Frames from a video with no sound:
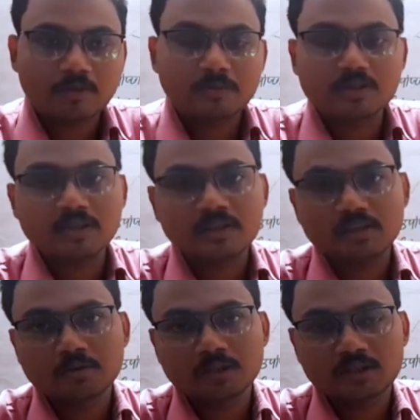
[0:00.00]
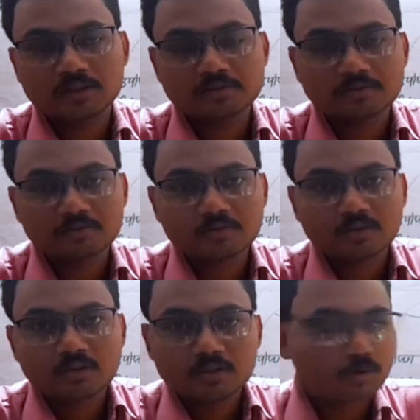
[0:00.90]
और तापमान पच्चीस डिग्री हो जाएगा
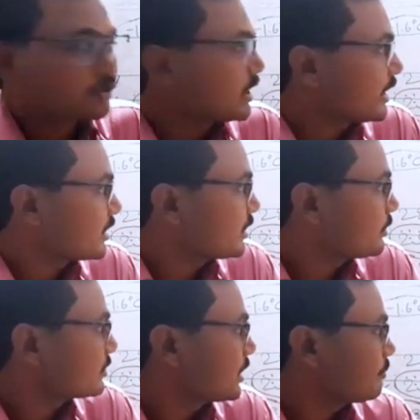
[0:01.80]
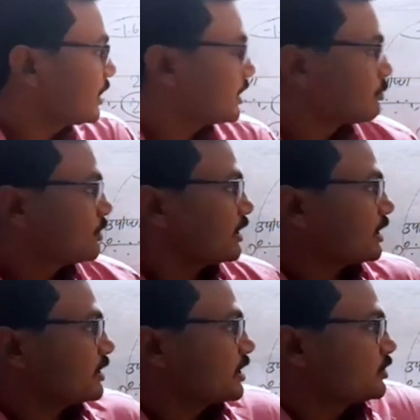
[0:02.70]
दूसरा कारण है वो तापमान कम
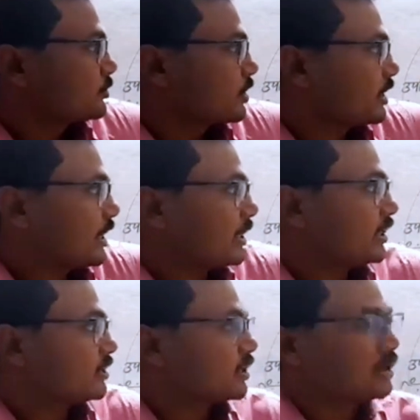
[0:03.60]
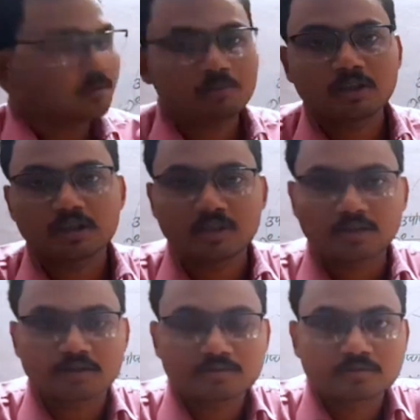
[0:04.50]
होने का कि नदियों द्वारा लाया गया ठंडा व
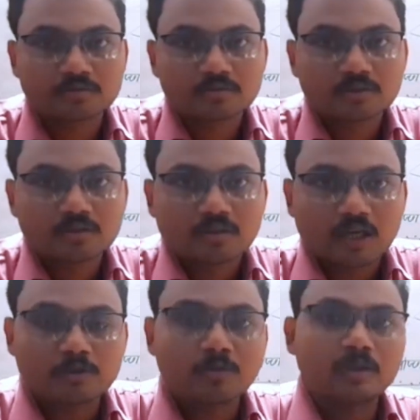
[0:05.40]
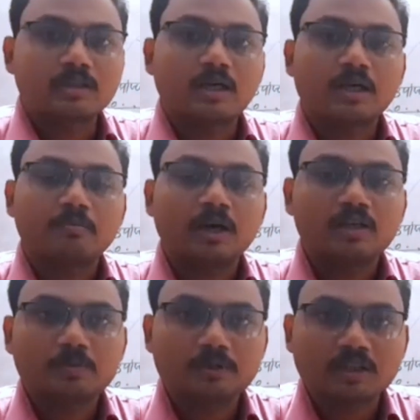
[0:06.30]
मीठा जल अब जो वर्षा
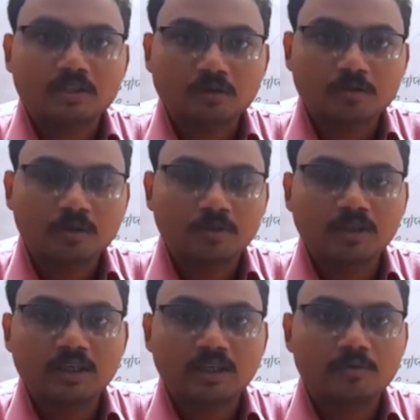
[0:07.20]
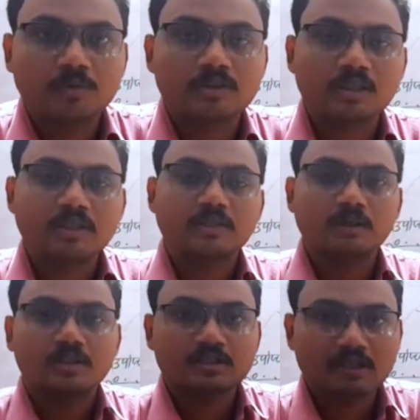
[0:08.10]
महाद्वीपीय क्षेत्रों में हो गई है वो वर्षा
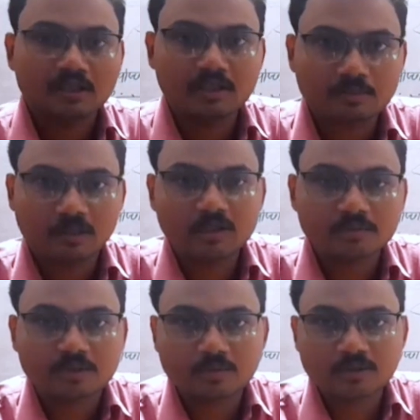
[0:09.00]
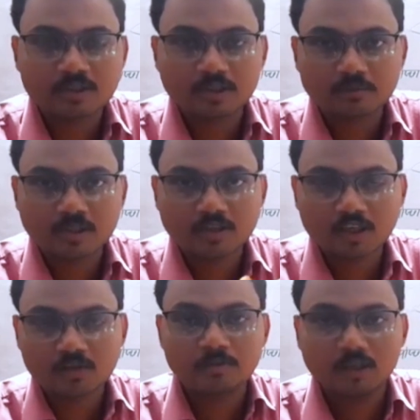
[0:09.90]
किसी किसी नदी के माध्यम से वर्षा जल
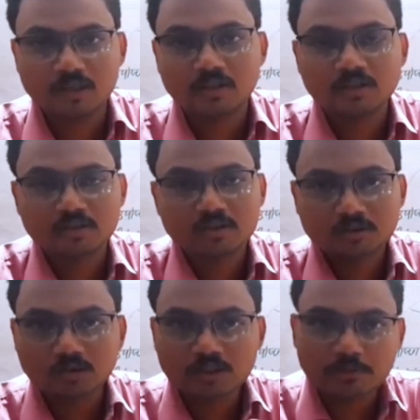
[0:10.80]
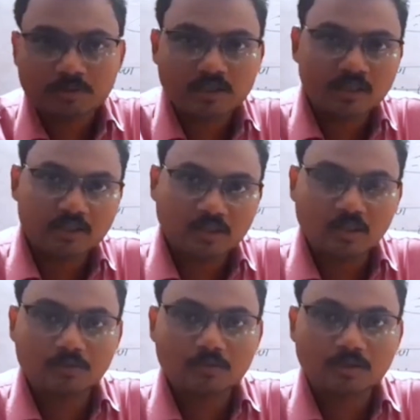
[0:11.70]
महासागरों में आएगा जो कि
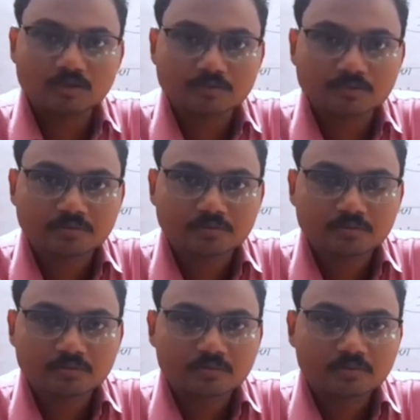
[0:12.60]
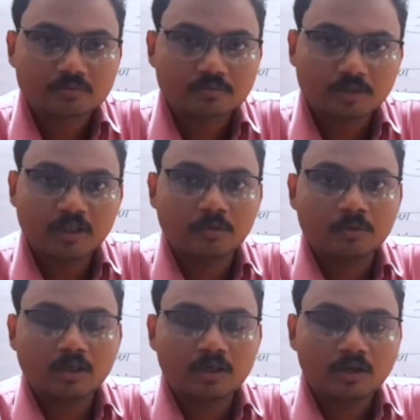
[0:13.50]
अपेक्षाकृत ठंडा होगा मीठा